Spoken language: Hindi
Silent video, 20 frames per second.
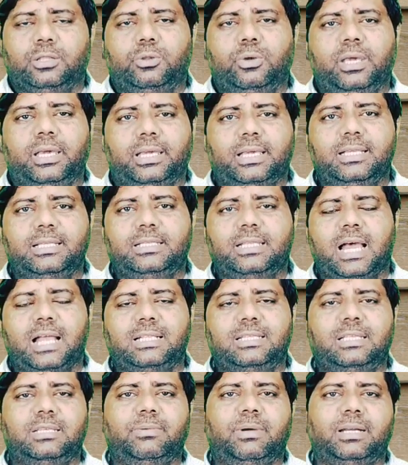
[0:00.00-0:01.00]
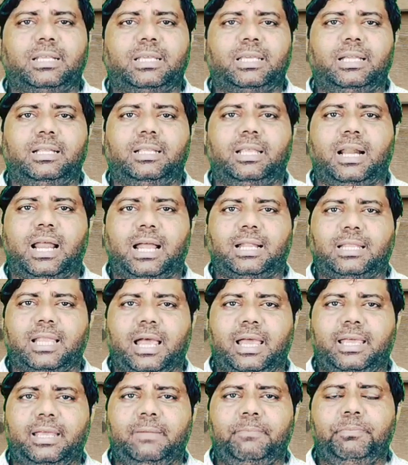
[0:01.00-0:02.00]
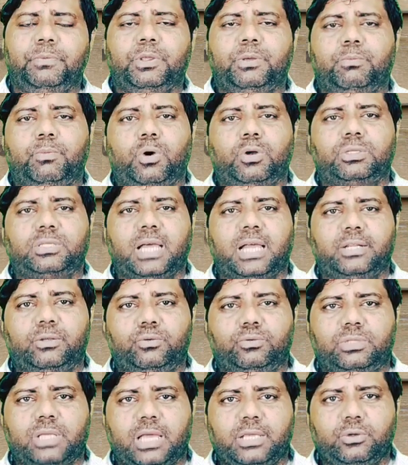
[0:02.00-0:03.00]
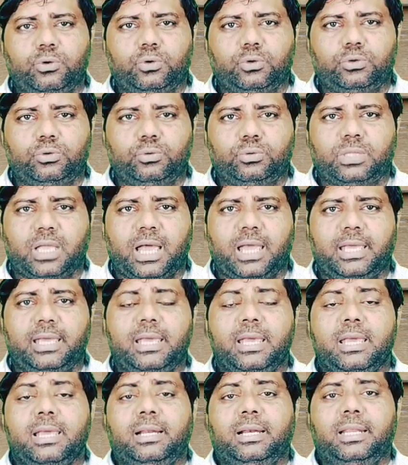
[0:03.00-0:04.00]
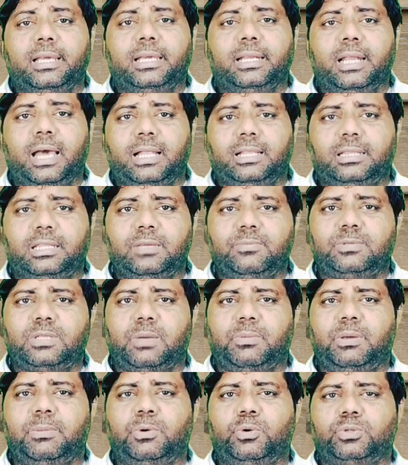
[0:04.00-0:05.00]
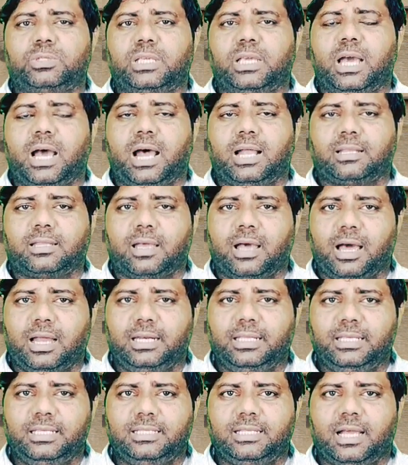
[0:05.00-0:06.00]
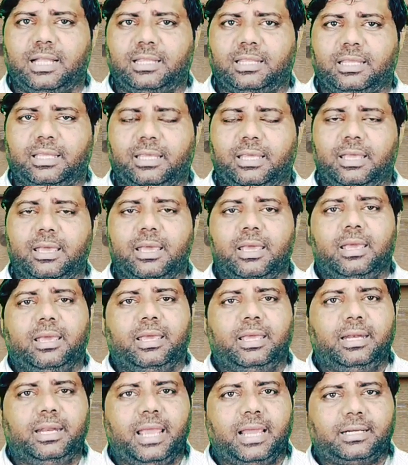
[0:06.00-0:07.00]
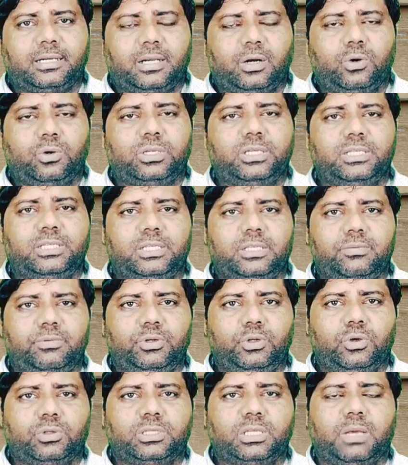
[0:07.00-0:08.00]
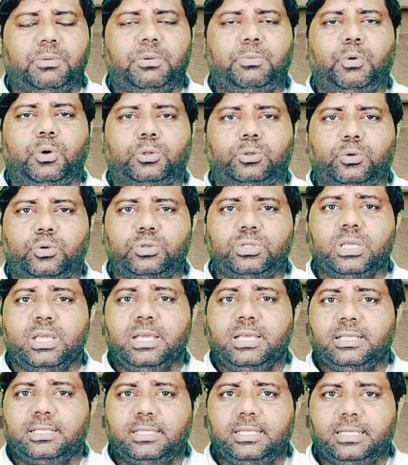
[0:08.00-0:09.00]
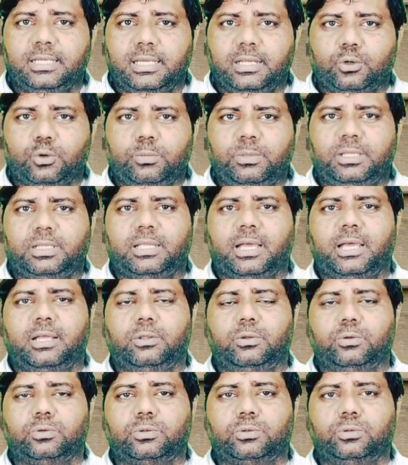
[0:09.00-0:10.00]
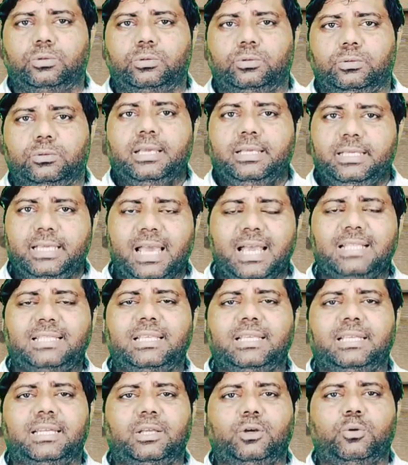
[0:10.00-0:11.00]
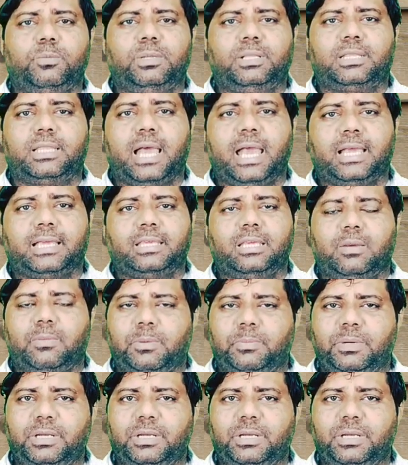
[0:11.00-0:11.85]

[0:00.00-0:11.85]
तो एक इंसान जीवन के अंदर आता है बहुत सारी ऊंचाइयों को छूता है लेकिन अंतिम समय में उसके हाथ खाली ही जाते हैं इन एक्टरों की जीवनियों से हमें बहुत कुछ सीखने को मिलता है दोस्तों यह सीखने को मिलता है कि हम